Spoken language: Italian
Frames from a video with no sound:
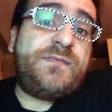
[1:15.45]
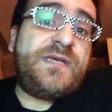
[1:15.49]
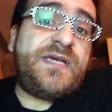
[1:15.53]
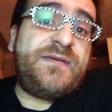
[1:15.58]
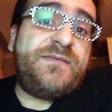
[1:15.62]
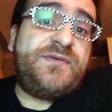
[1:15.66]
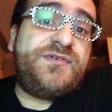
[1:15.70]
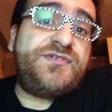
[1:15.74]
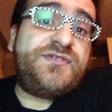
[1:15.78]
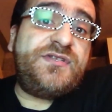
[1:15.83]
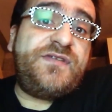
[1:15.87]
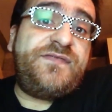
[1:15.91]
miei
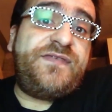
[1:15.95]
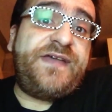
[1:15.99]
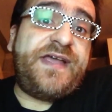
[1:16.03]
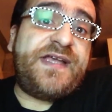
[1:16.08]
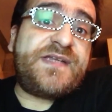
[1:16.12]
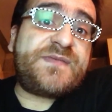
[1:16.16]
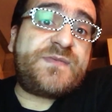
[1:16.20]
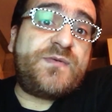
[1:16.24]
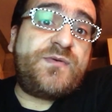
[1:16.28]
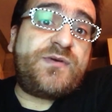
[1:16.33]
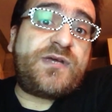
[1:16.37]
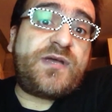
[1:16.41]
amici di
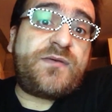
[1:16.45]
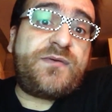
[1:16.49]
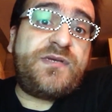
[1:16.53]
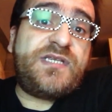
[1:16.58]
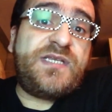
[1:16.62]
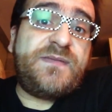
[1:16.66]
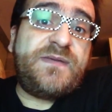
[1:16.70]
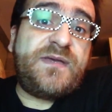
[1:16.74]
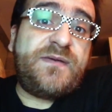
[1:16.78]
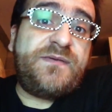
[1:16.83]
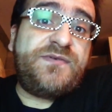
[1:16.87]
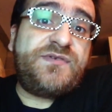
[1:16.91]
Facebook e
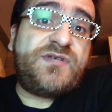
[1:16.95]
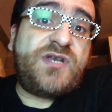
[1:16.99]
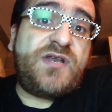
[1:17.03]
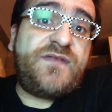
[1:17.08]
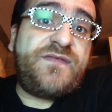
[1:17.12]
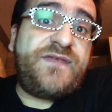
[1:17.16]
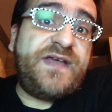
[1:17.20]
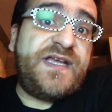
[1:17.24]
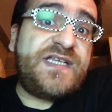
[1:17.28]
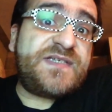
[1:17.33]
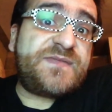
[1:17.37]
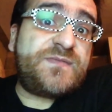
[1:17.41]
quindi i miei amici di
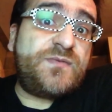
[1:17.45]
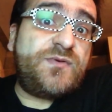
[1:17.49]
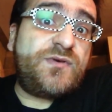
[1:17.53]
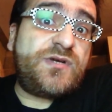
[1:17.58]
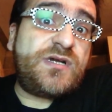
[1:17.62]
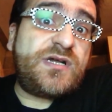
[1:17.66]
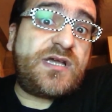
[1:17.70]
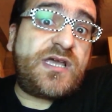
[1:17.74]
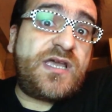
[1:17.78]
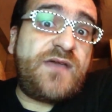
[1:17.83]
Facebook